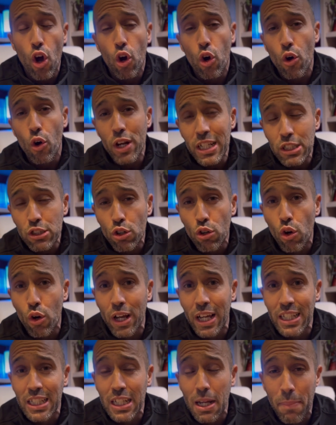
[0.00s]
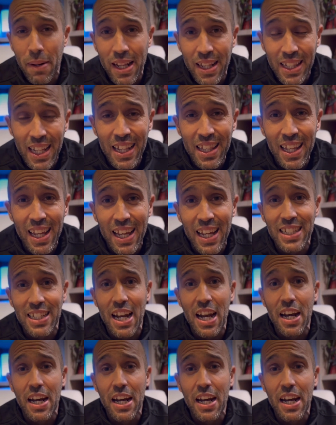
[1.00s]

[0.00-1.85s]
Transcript: Con esto lo que se pretende es